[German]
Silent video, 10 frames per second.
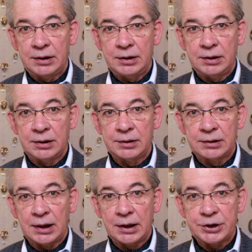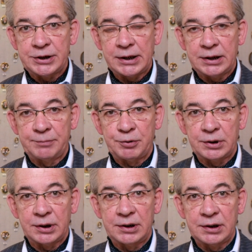Die Dargestellten, die
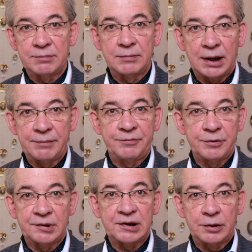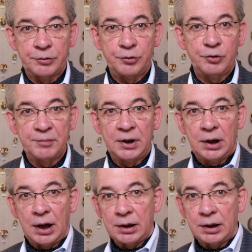Porträtierten bleiben für uns anonym.